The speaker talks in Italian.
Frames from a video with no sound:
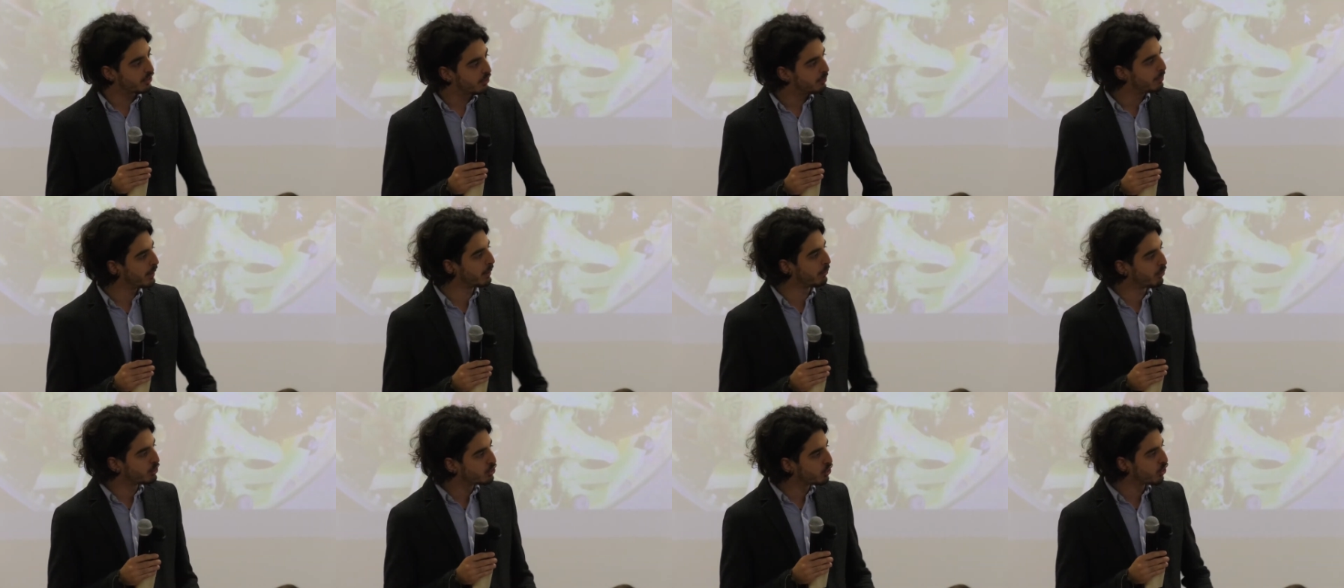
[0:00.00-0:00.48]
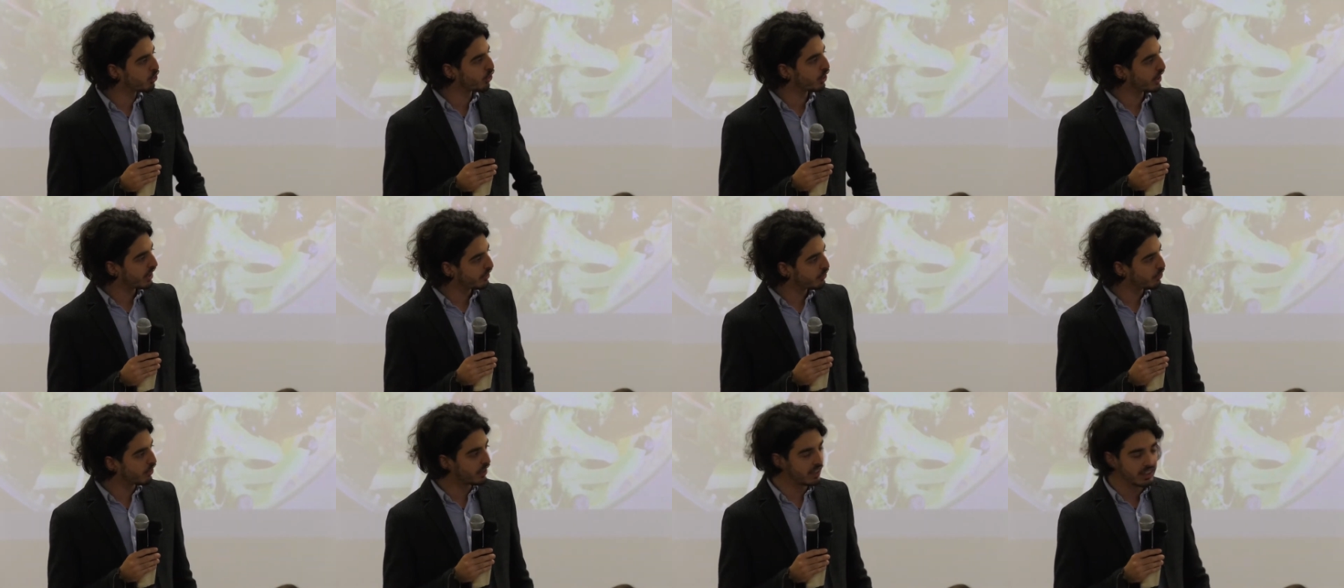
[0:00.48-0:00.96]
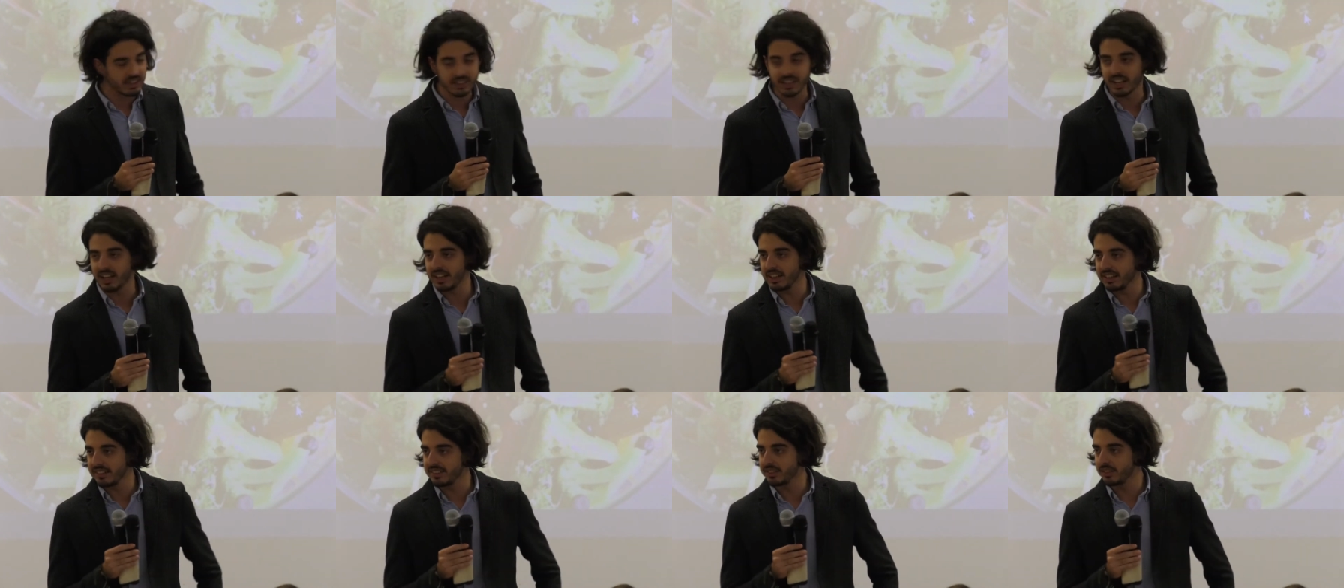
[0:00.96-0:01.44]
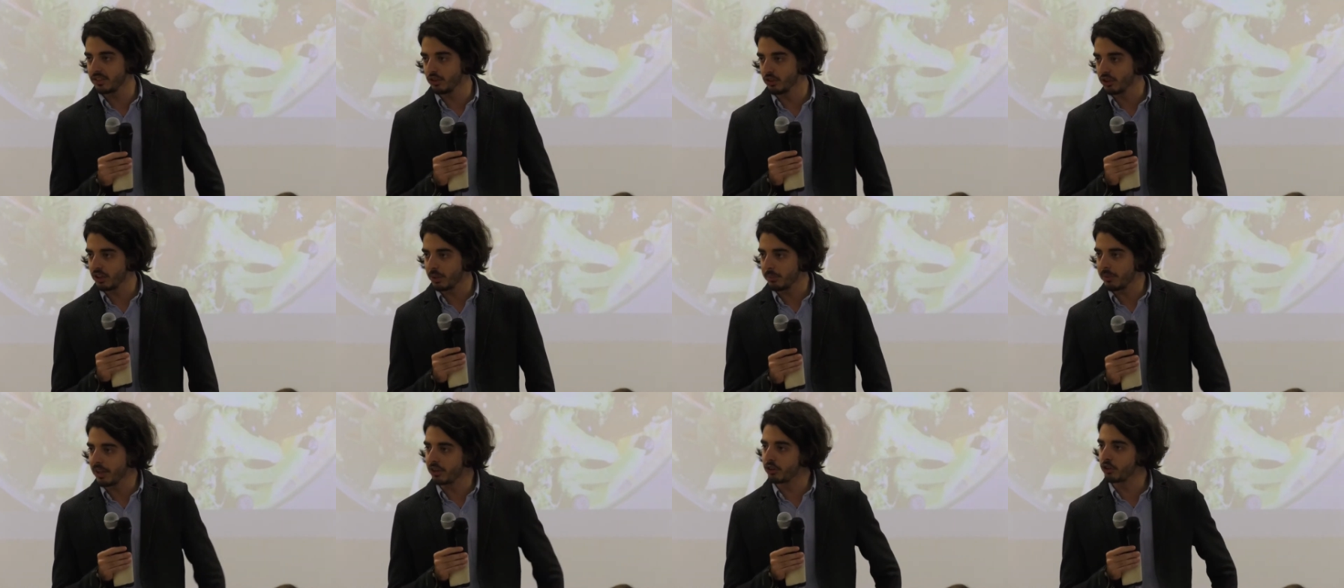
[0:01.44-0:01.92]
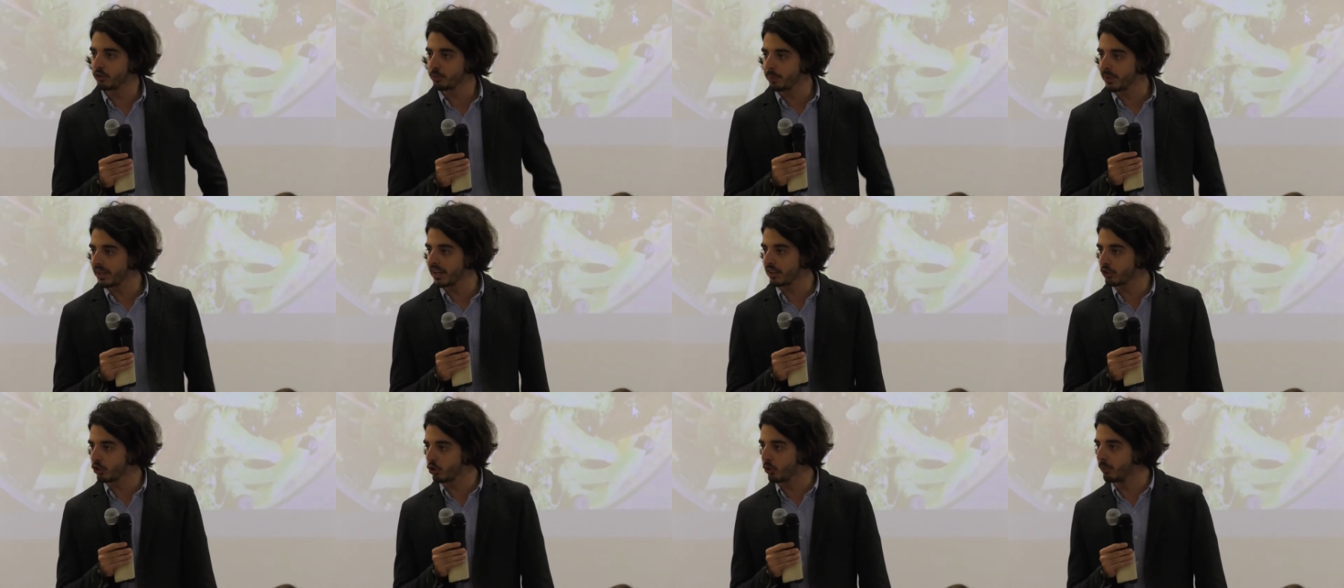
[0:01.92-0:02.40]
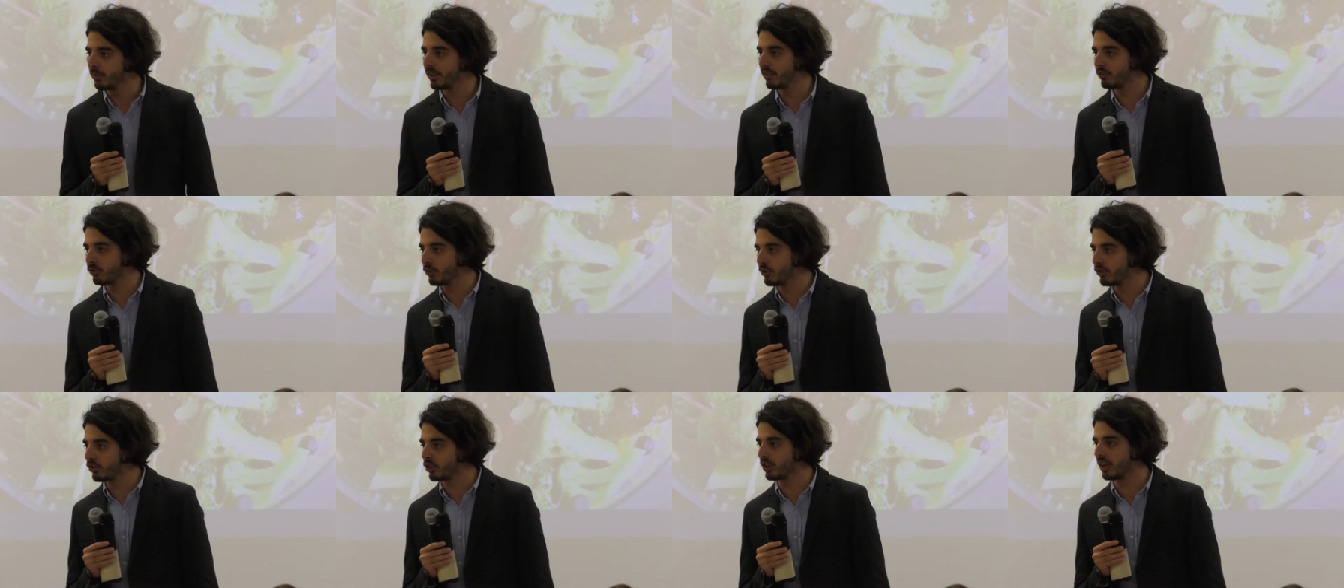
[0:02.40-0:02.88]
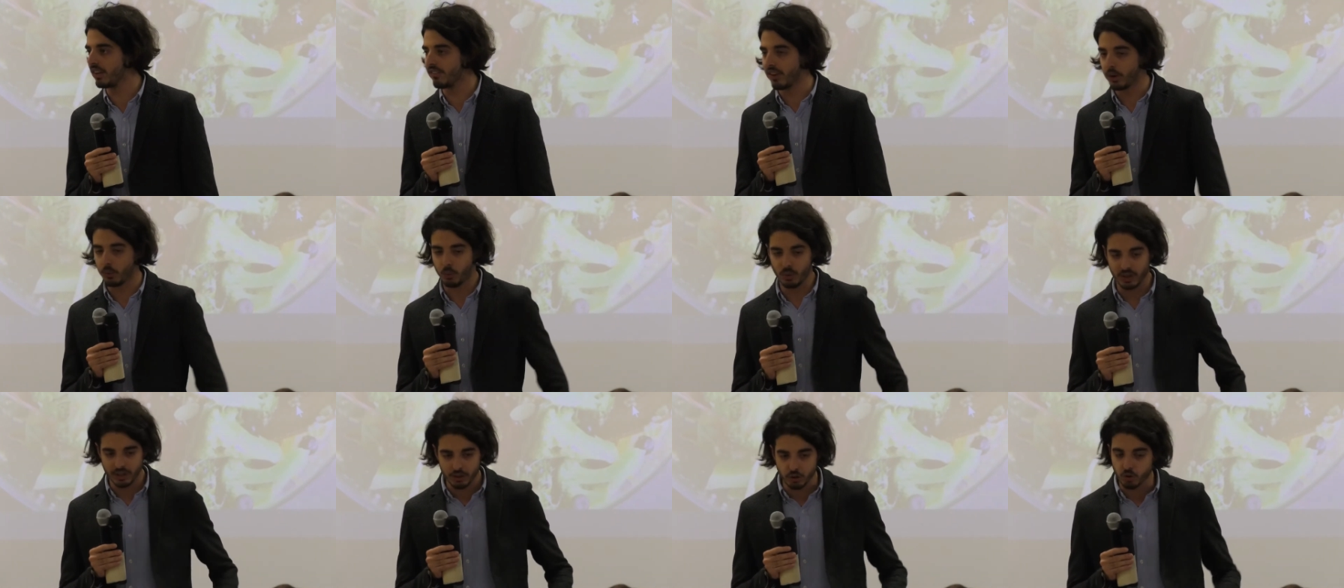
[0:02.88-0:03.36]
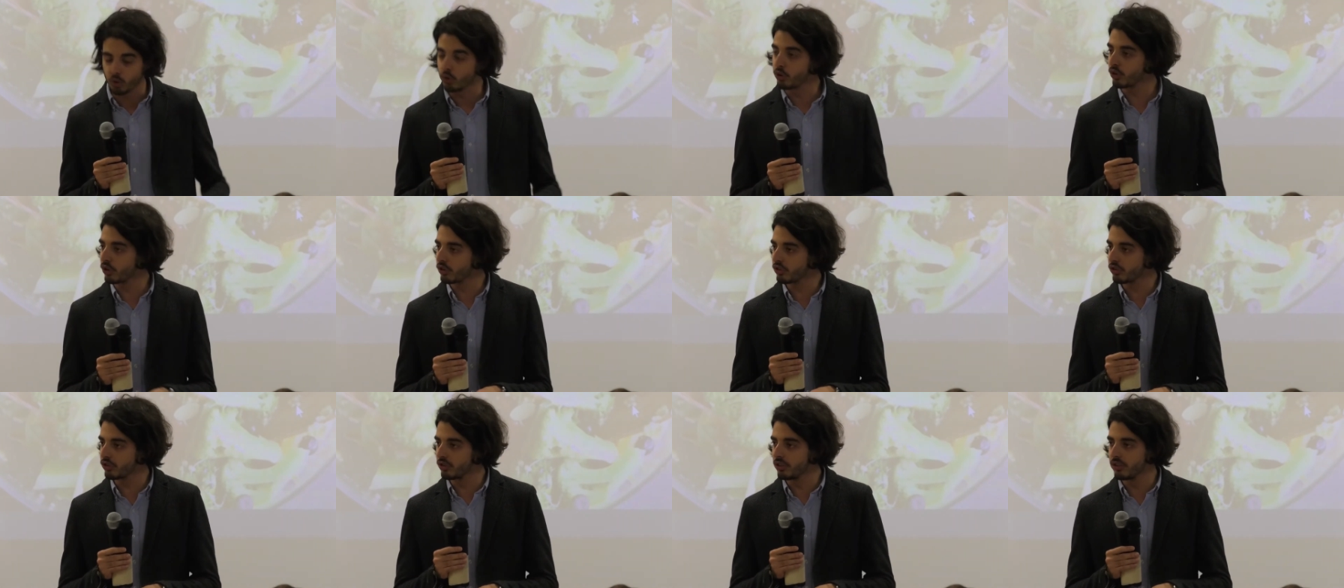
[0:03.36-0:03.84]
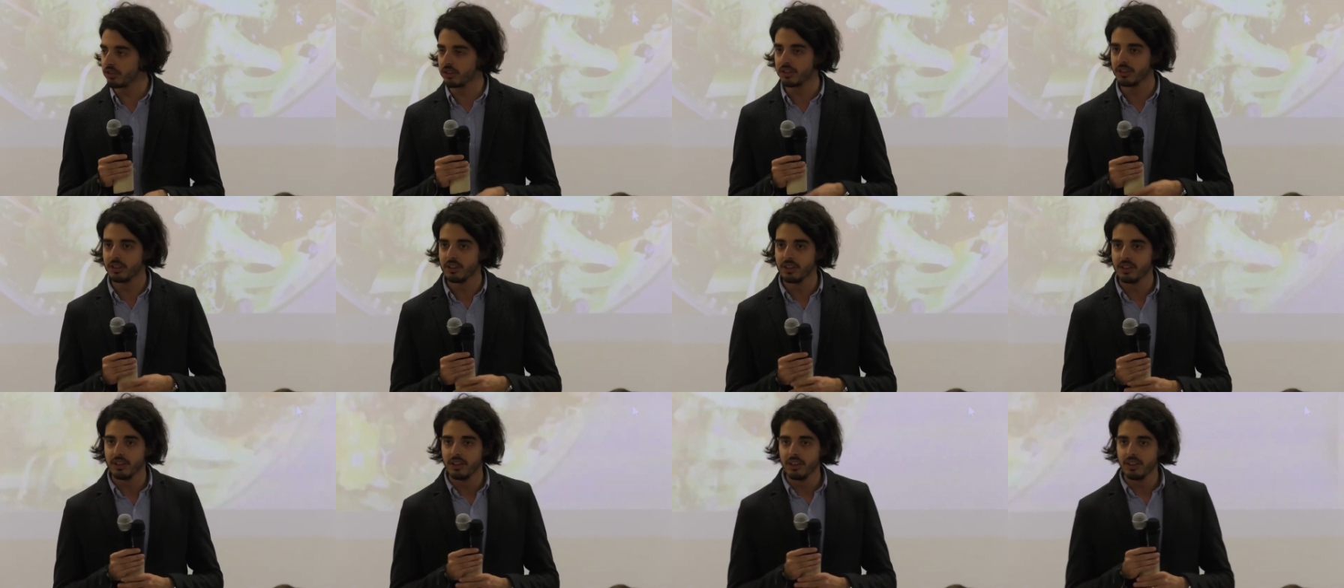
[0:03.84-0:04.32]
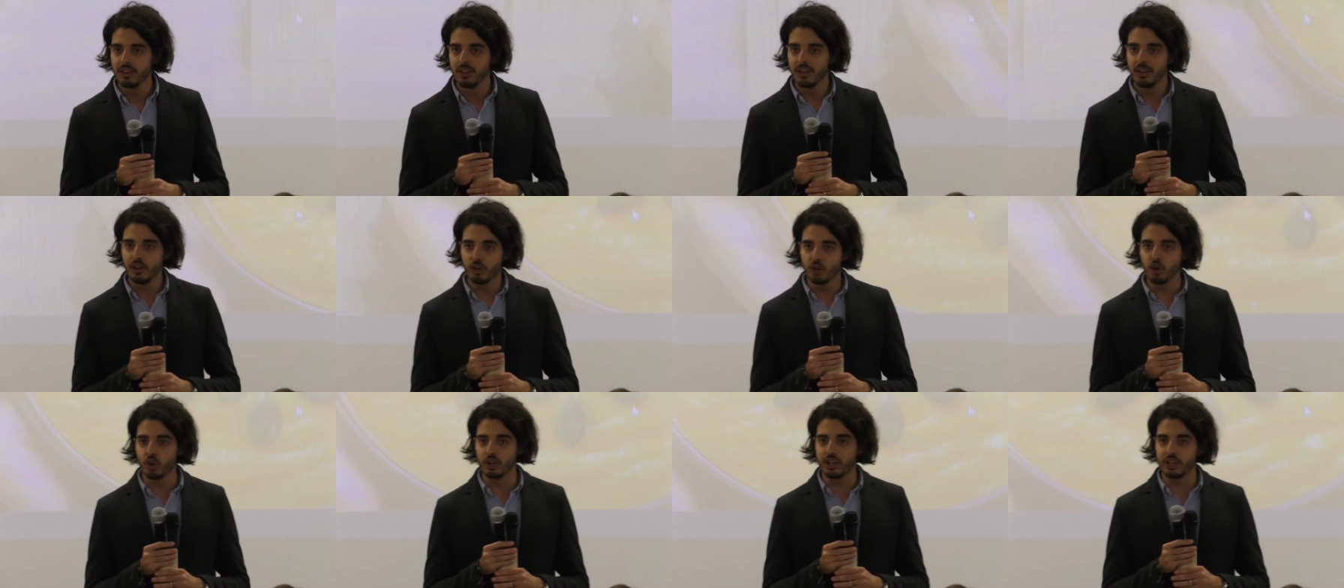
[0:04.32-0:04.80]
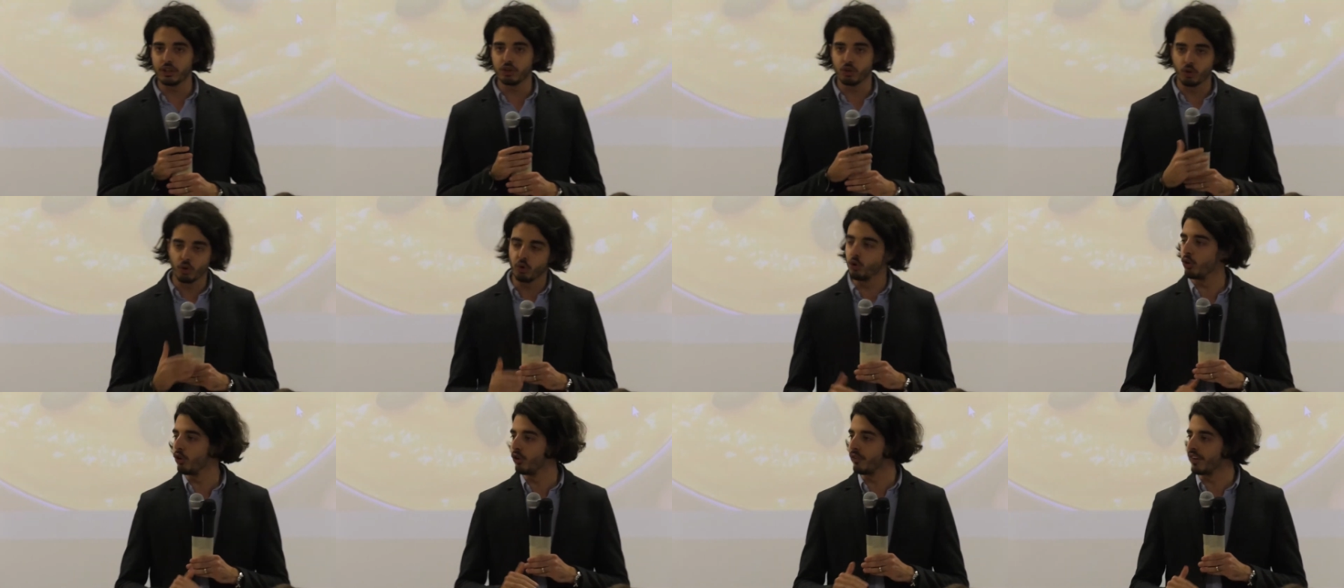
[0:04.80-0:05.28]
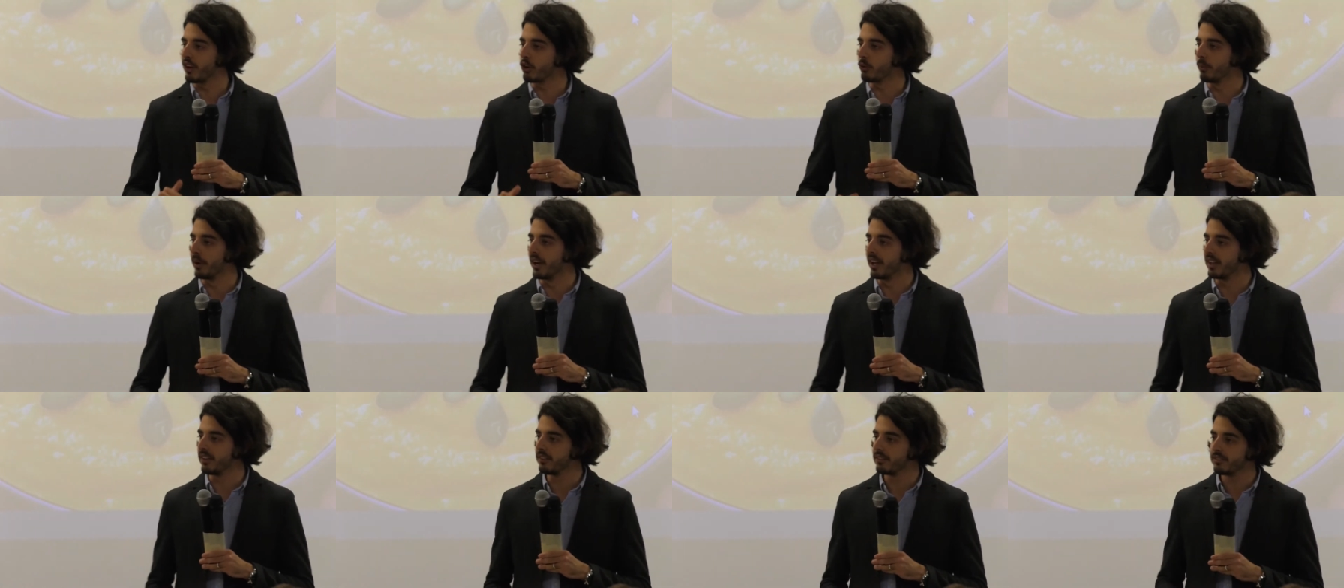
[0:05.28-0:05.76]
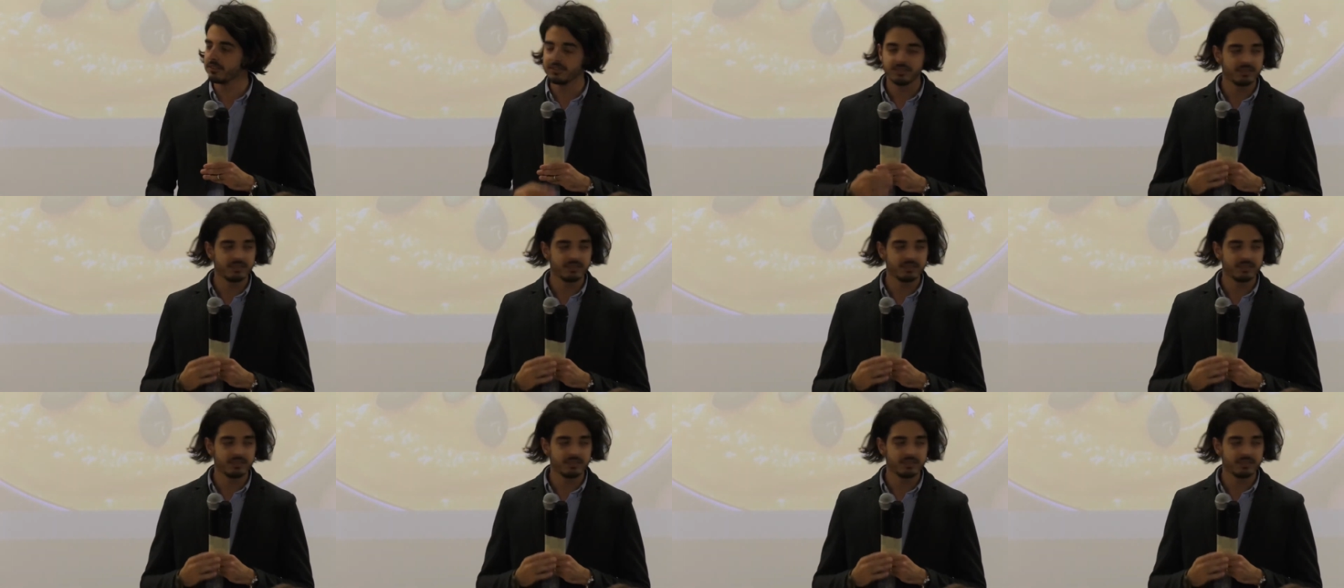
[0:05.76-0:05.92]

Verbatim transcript: il primo giorno che sono andata a lezione mi hanno spiegato come funzionava quel corso, io ho detto non lo farò mai.